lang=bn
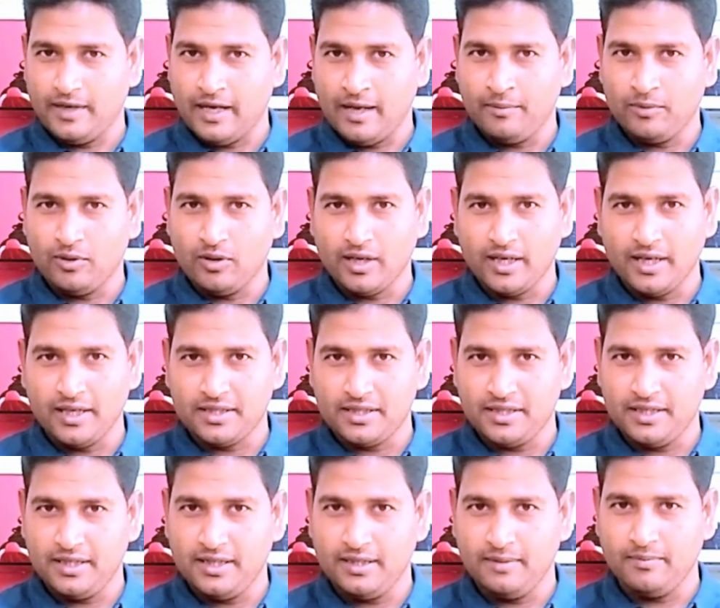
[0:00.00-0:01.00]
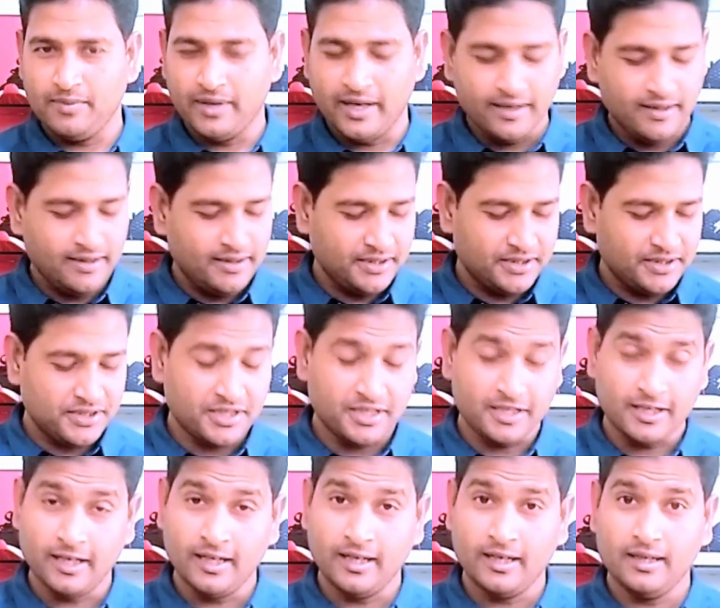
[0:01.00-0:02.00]
নাম করা একটি ব্র্যান্ড
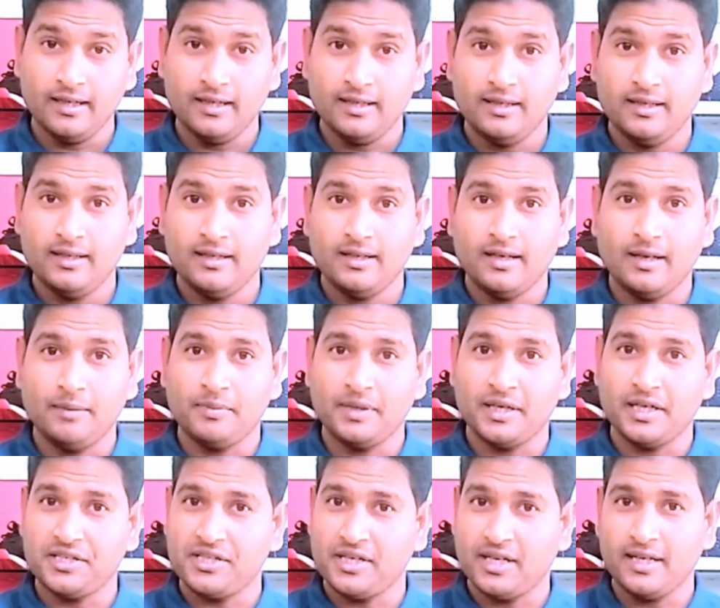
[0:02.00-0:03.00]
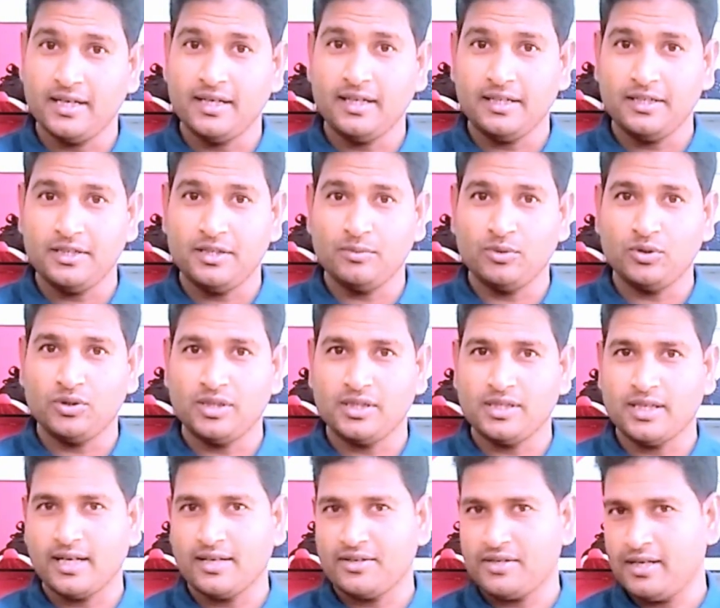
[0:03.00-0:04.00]
সেটা আপনারা জানেন ইতিমধ্যে
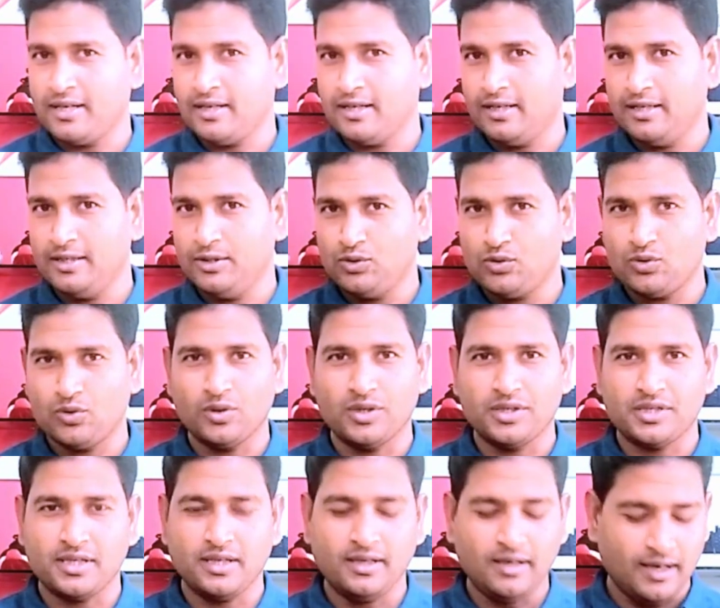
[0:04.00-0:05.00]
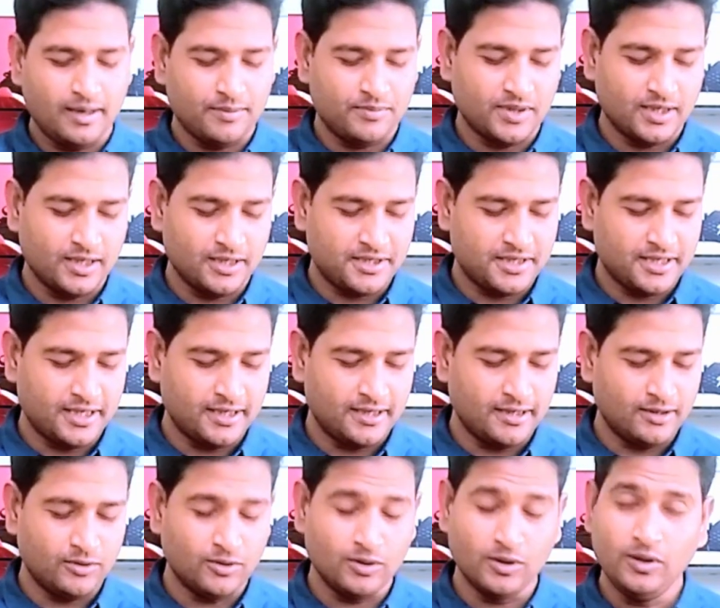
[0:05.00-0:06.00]
যারা স্যান্ডেল ইউজ করেছেন আফজালের
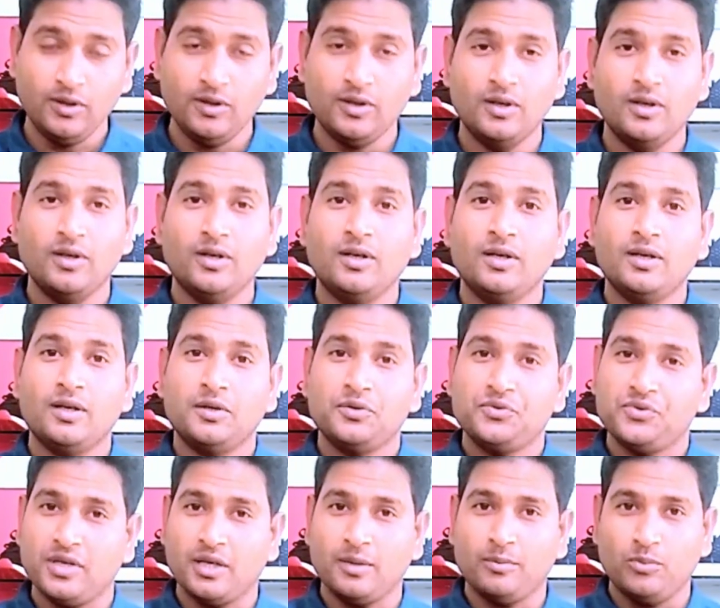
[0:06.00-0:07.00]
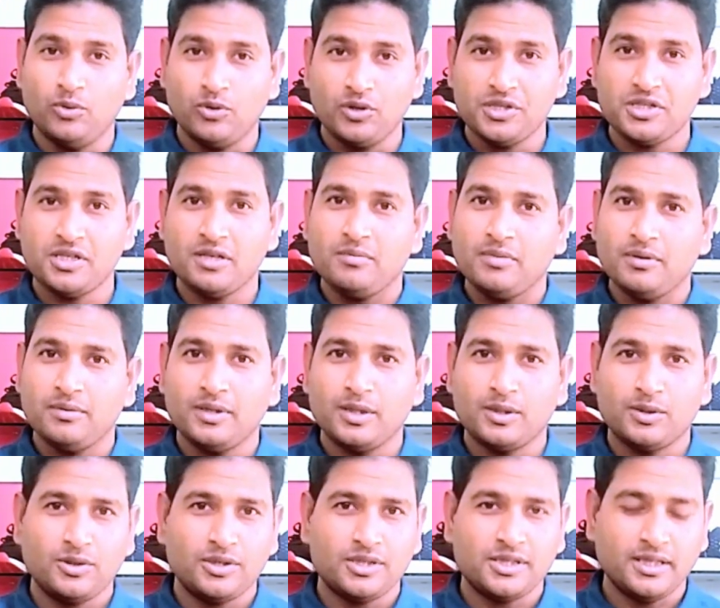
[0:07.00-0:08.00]
স্যান্ডেলগুলো যারা পড়েছেন ব্যবহার
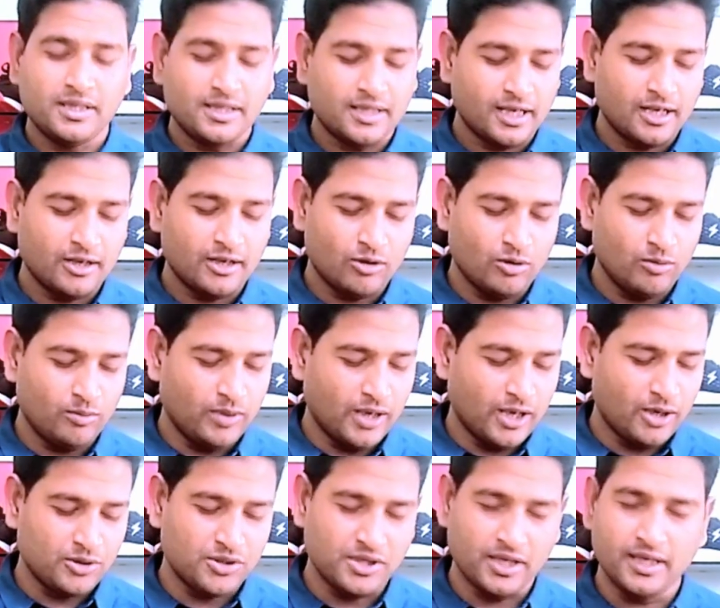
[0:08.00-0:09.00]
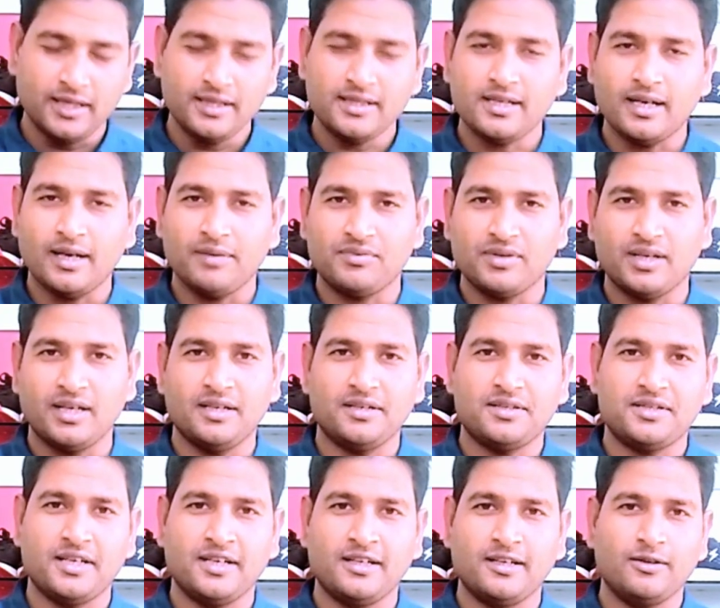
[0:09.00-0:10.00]
করেছেন তারা খুব ভালো জানেন যে আফজালের
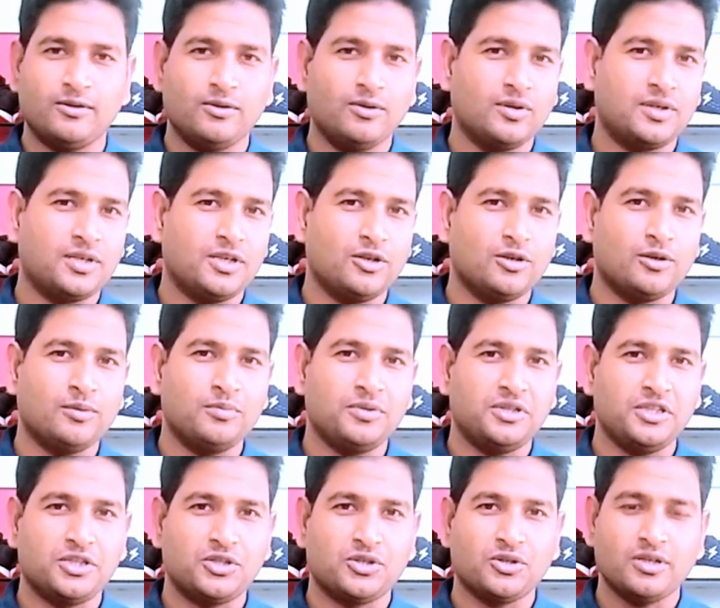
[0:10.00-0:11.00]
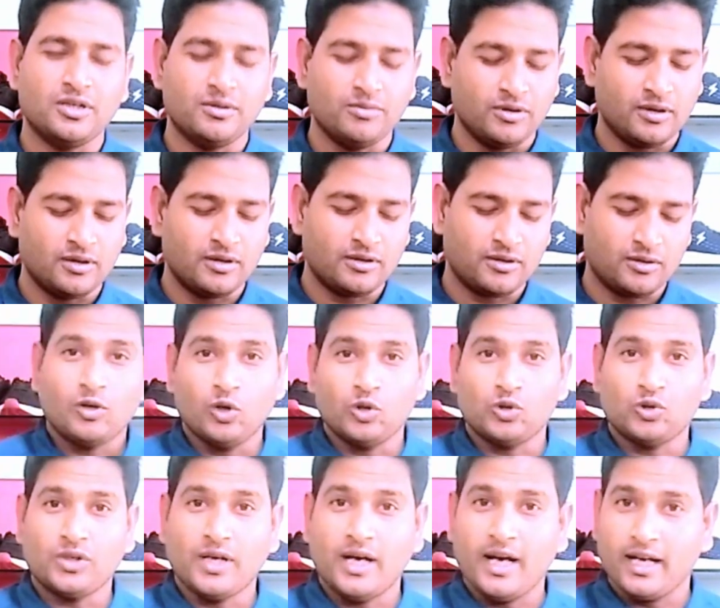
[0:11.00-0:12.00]
স্যান্ডেলগুলো কীরকম টিকসই এবং
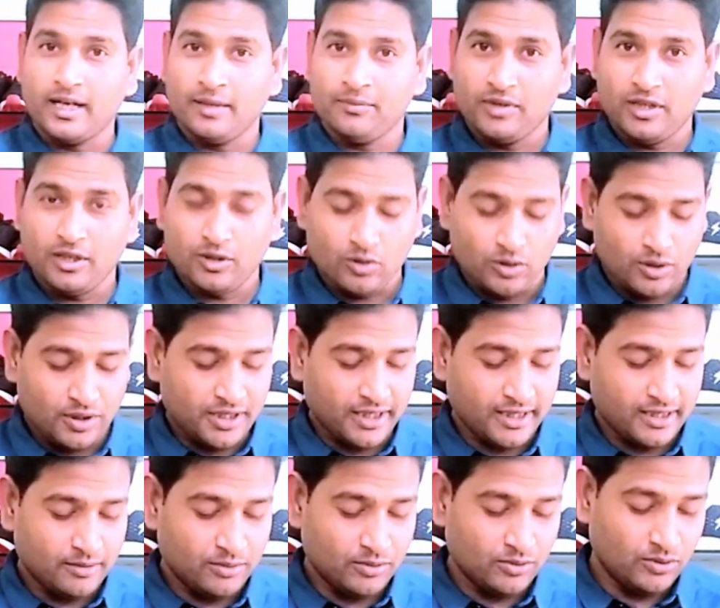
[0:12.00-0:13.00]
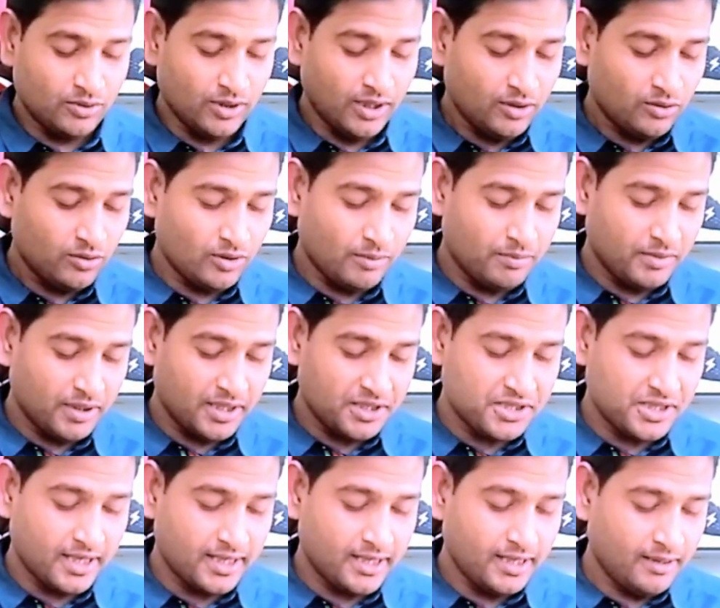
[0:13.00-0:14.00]
কতটা আরামদায়ক হয়ে থাকে বন্ধুরা তো আপনারা
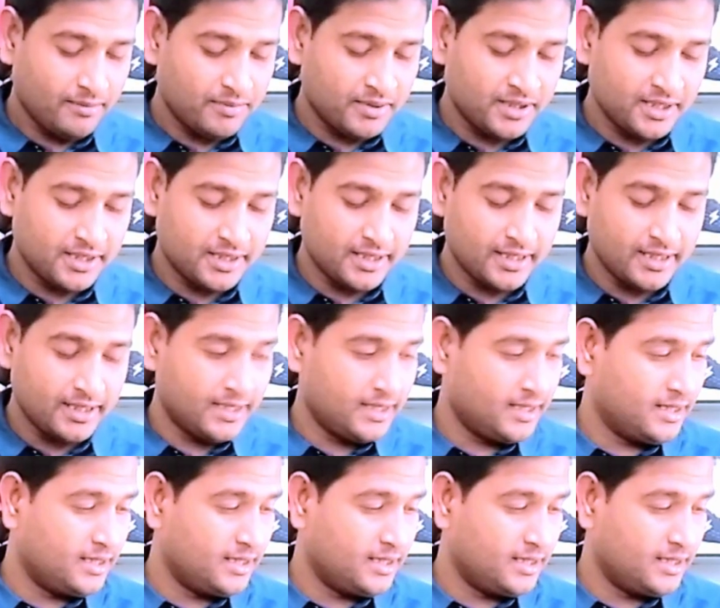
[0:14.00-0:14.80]
জানেন আপনাদেরকে